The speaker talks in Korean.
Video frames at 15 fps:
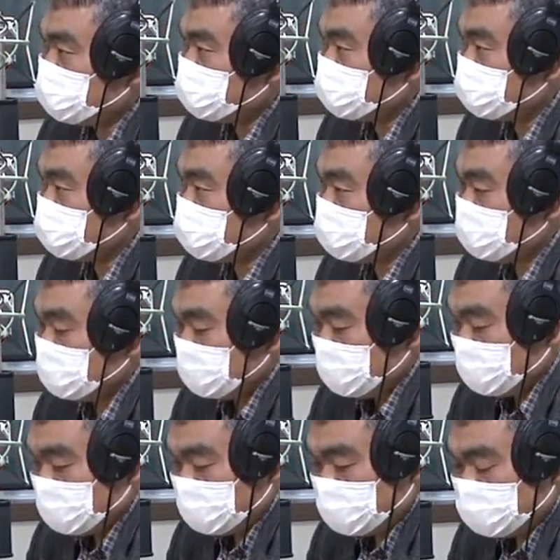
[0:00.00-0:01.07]
중 몇 명이 그런
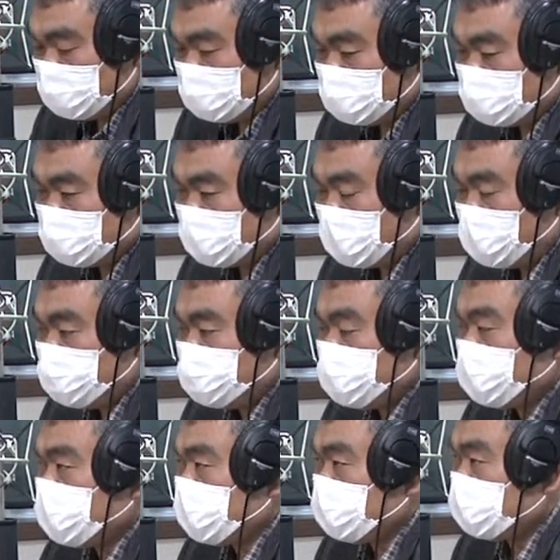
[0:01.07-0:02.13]
흔적이 있었습니까? 어, 한
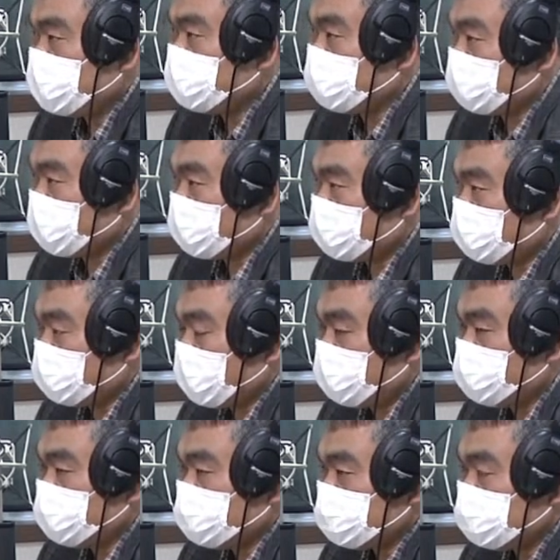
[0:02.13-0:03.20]
명 아이가 그러 있고
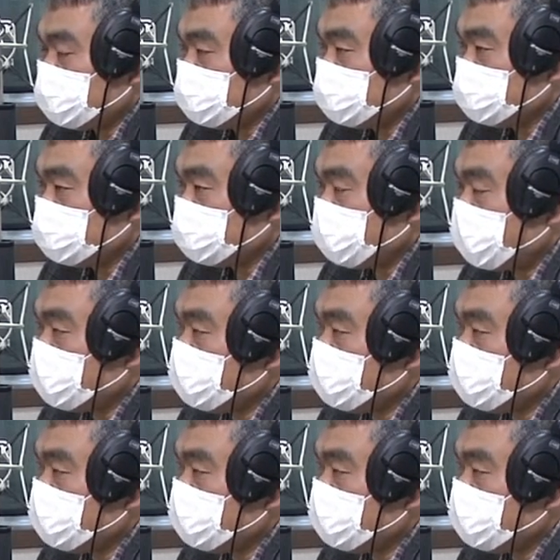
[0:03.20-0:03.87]
나머지는 그